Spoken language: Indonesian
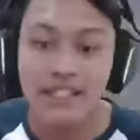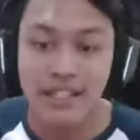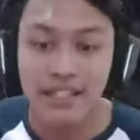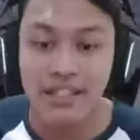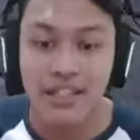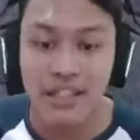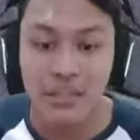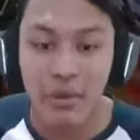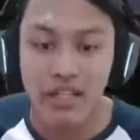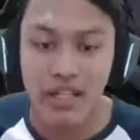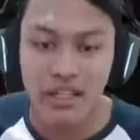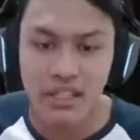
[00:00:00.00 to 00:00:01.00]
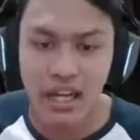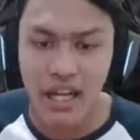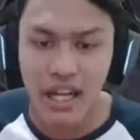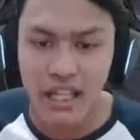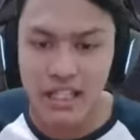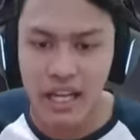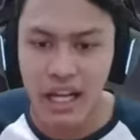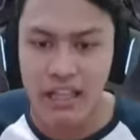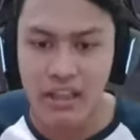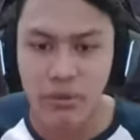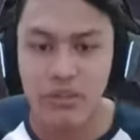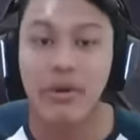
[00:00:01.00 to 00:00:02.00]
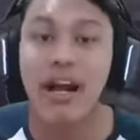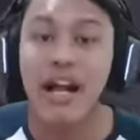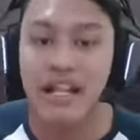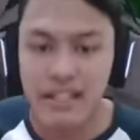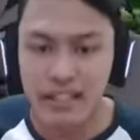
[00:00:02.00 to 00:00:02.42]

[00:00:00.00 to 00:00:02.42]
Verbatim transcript: rest kita sebanyak tiga kali atau lima kali